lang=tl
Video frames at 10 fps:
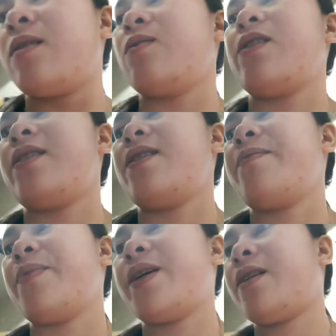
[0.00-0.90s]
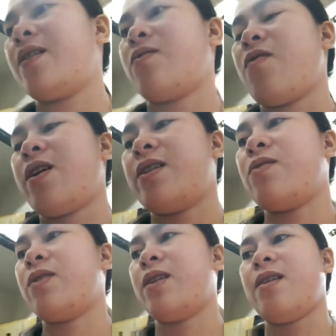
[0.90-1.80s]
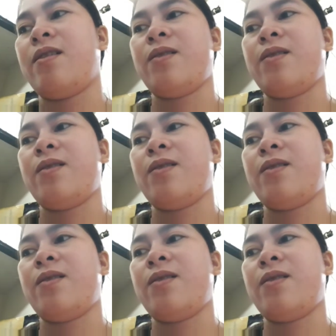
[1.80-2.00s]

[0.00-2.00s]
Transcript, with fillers: Wala silang pera kung ayaw nila.